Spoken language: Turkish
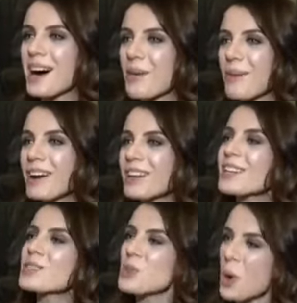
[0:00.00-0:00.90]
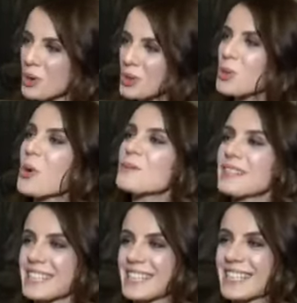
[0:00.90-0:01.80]
Ama e, zor, zor
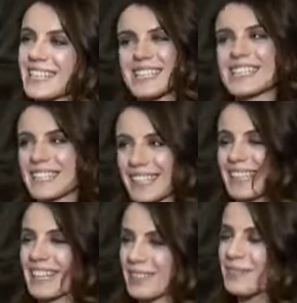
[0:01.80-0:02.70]
bir ilişki kesinlikle.